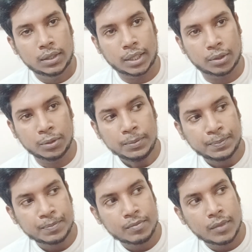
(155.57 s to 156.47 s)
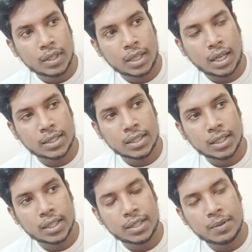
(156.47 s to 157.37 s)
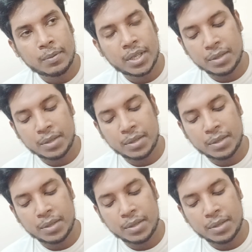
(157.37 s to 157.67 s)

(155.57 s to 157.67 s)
দেখো কালচারটাকে কিভাবে